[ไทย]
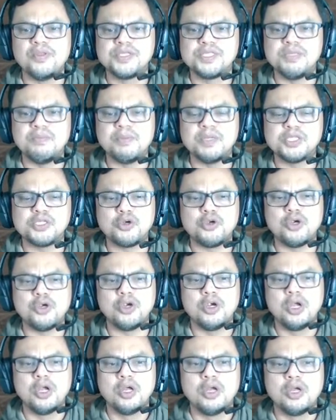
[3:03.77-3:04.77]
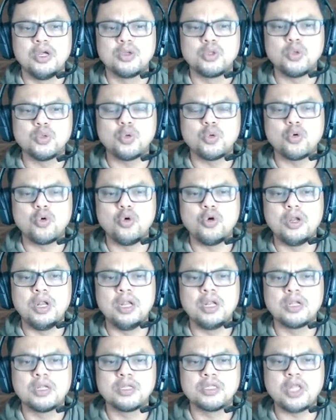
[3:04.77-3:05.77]
semester ทุกๆคน
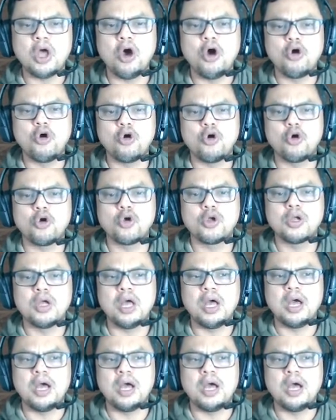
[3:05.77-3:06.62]
ต้องอ